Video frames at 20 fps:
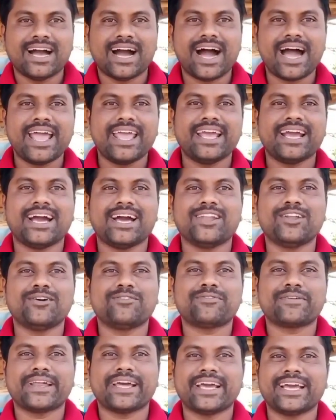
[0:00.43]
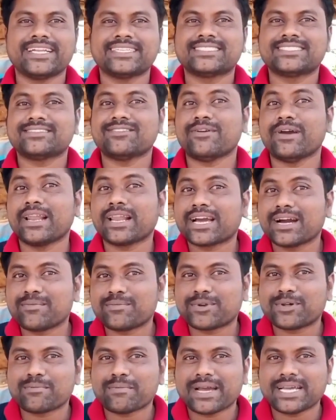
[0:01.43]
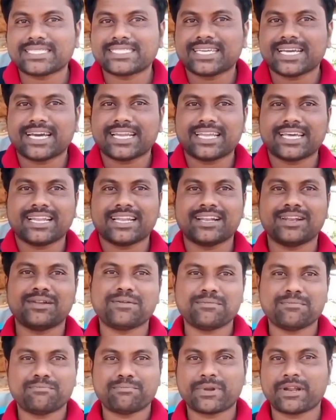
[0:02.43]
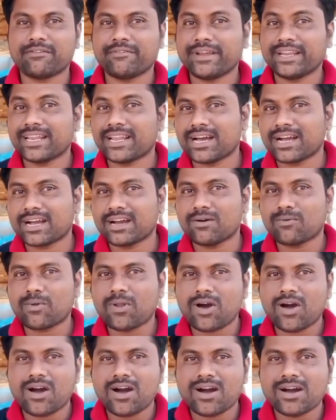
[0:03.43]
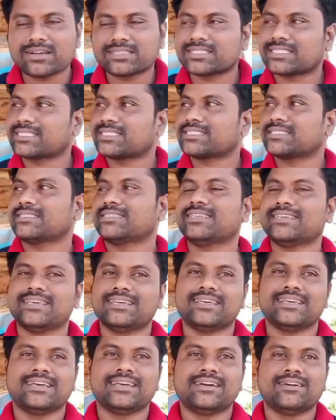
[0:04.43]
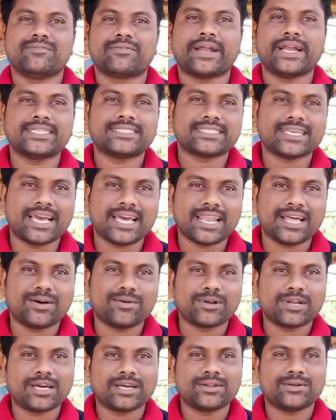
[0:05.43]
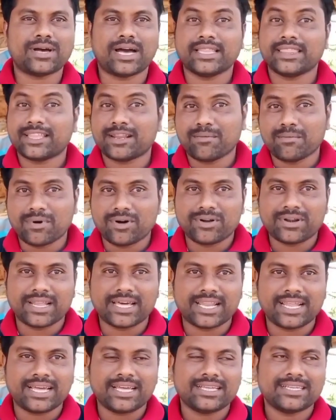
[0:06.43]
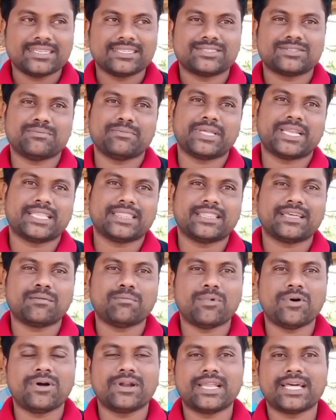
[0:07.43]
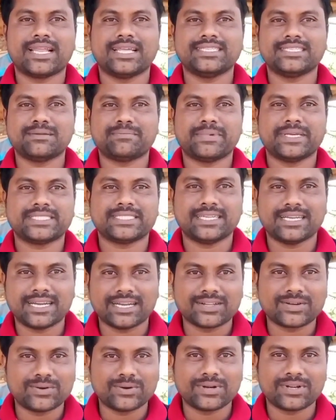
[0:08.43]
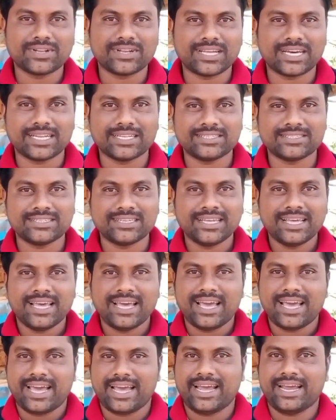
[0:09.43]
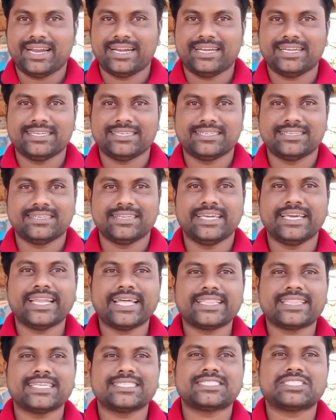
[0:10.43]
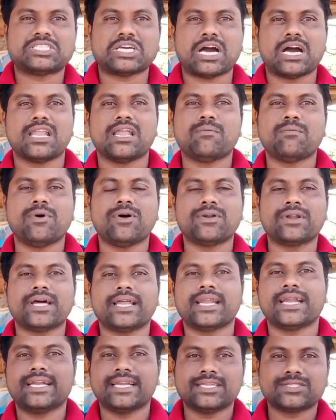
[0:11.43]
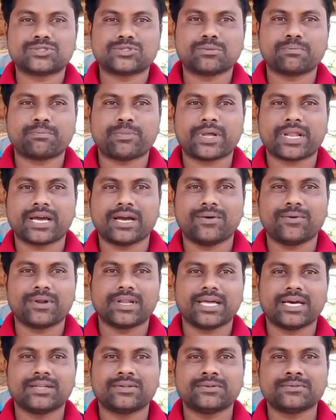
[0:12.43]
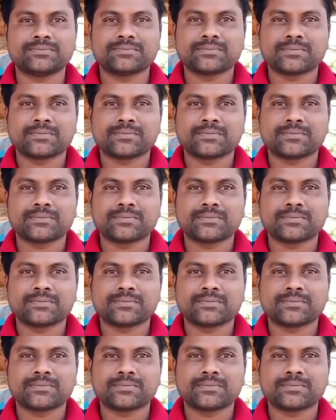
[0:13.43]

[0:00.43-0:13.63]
హాయ్ హలో ఫ్రెండ్స్ వెల్కమ్ టు మై ఛానల్ ప్రవీణ్ నాగా వ్లాగ్స్ ఫ్రెండ్స్ ఎలా ఉన్నారు అందరు బాగున్నారా సో మీరు అందరు బాగున్నారని చెప్పేసి నేను అనుకుంటున్నాను అండ్ uh, నేనైతే చాలా బాగున్నానండి సూపర్గా ఉన్నాను